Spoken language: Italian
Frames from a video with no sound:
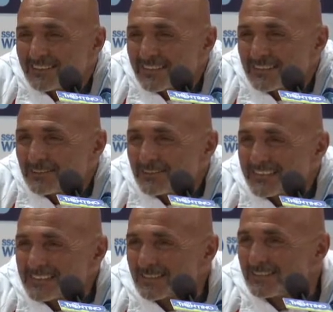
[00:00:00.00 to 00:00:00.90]
gli ho detto
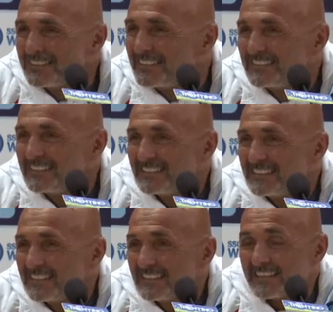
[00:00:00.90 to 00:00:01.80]
questo.
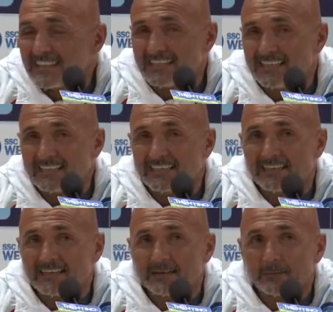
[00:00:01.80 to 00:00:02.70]

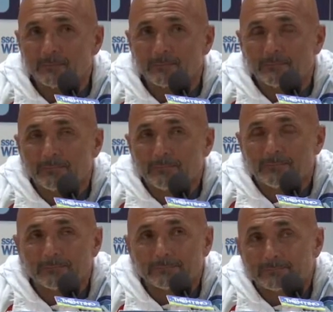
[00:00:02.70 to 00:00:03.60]
E
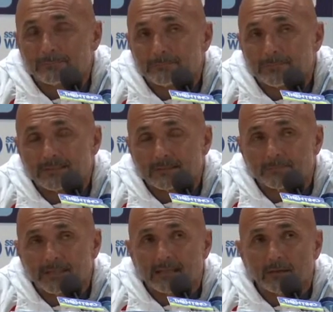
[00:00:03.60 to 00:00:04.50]

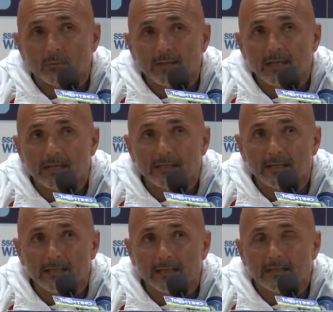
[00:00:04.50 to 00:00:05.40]
perché quella
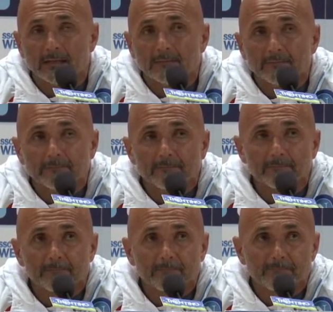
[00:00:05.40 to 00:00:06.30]
del
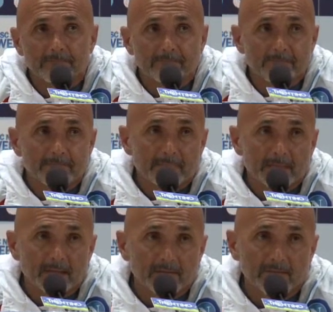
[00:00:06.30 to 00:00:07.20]

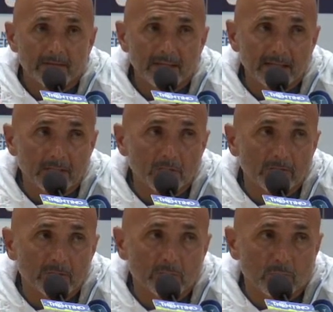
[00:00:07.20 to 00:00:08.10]
vedere
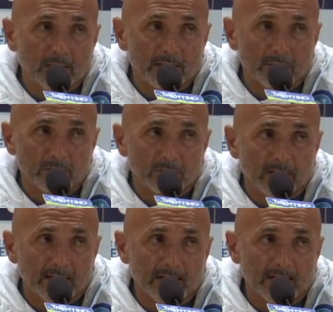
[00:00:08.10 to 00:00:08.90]
dove non guardo è